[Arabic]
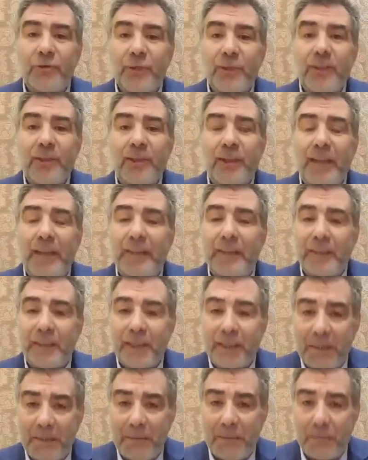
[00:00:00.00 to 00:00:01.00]
ضيق
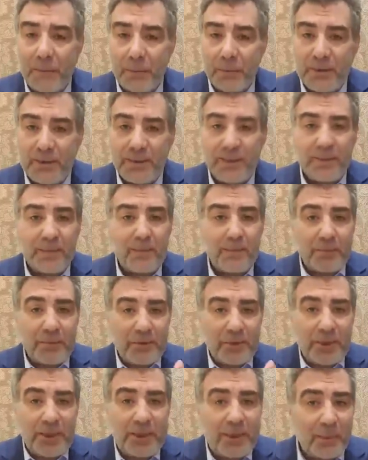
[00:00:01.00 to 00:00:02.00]
التنفس
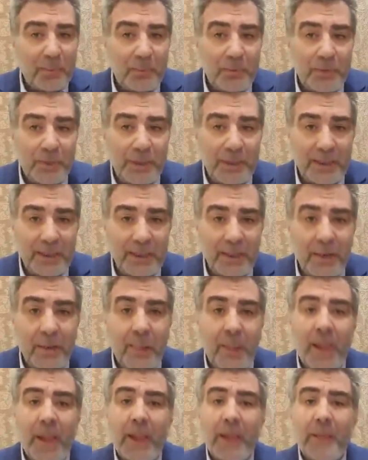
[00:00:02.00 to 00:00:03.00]
بشكل مذهل
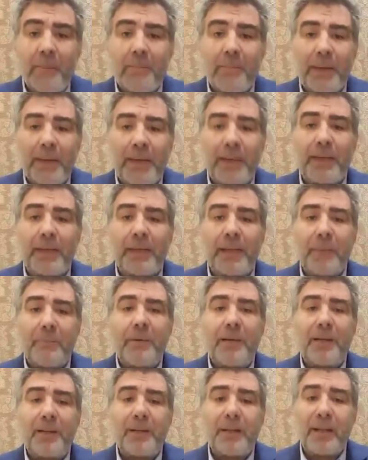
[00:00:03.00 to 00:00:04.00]
بل إن
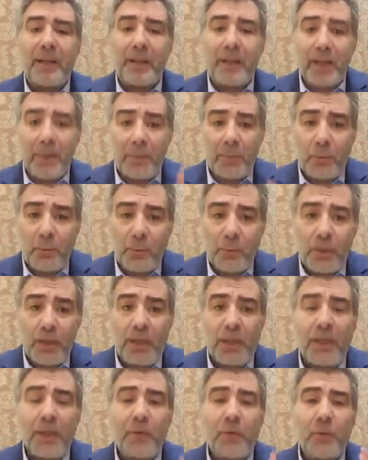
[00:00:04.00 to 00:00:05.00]
مرضى الربو
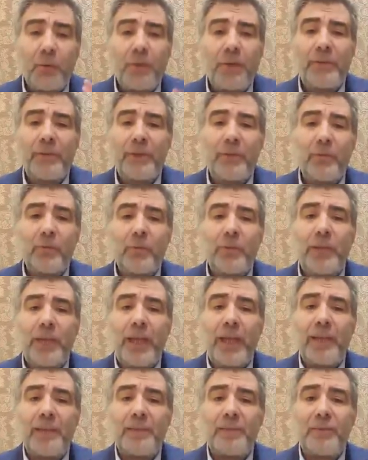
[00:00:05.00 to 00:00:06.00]
وجدوا
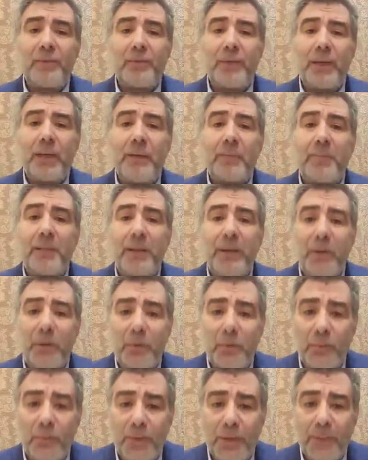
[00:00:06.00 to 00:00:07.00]
تحسنا
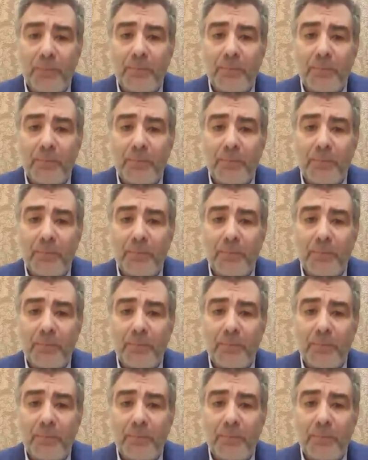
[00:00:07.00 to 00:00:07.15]
ملحوظا